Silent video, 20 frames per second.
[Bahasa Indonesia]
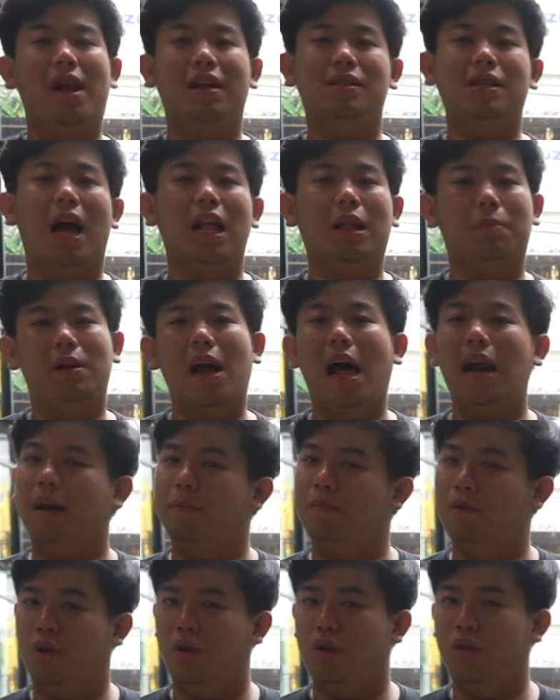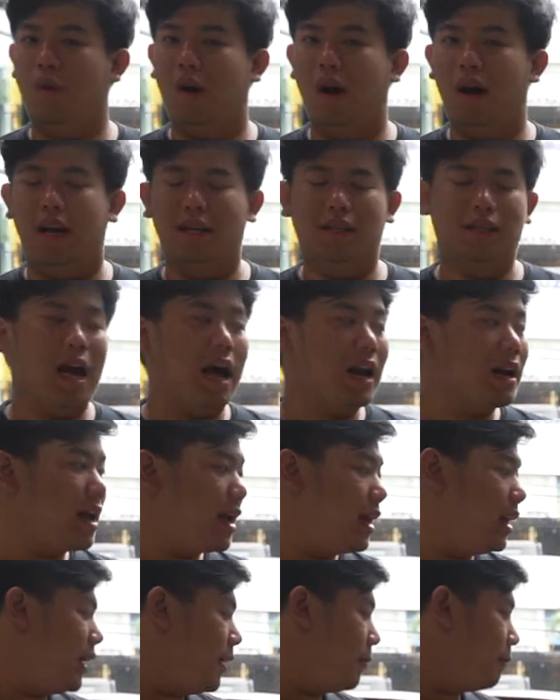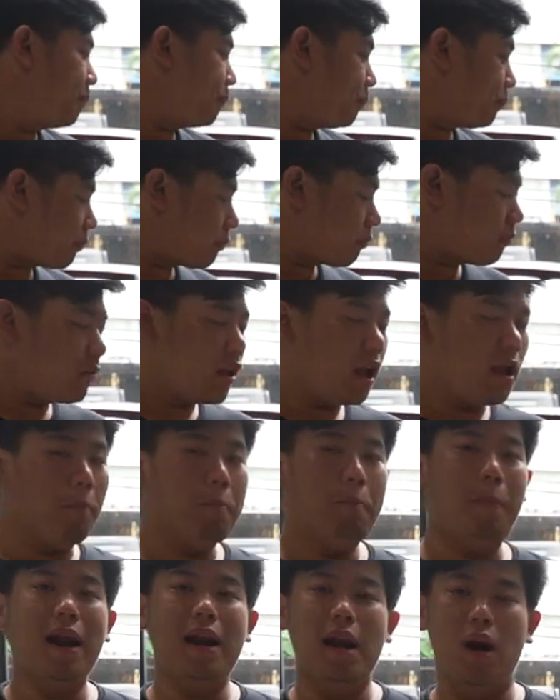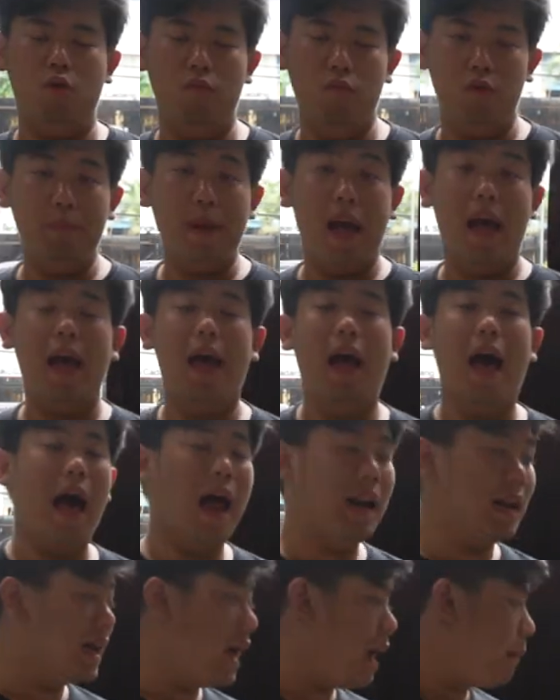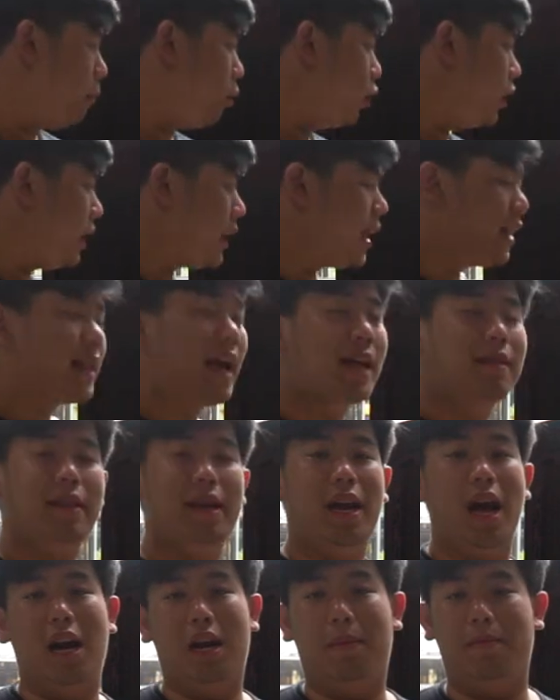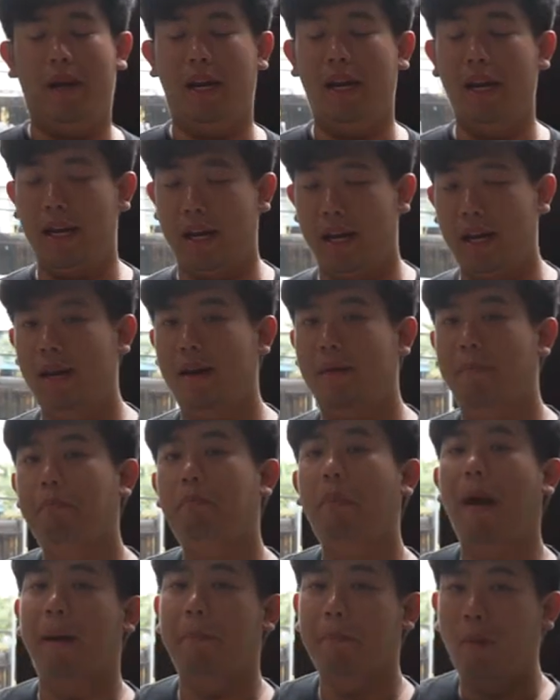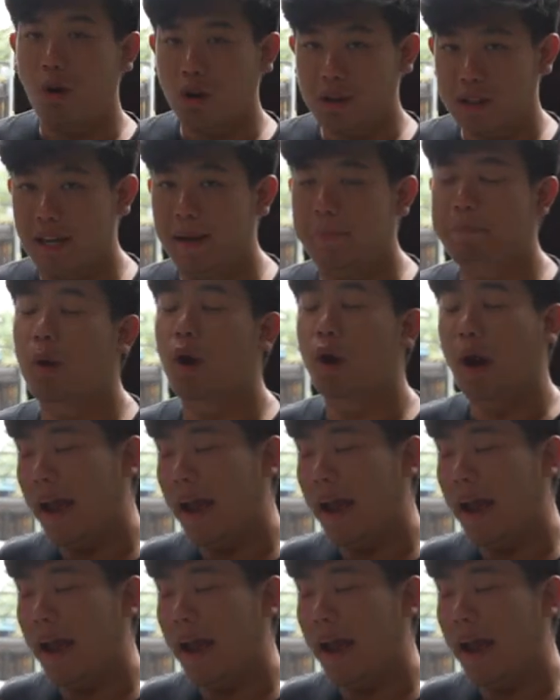yang sangat menarik menurut gua guys. Karena gini, pada umumnya harga body kit E36 ini epoxy plug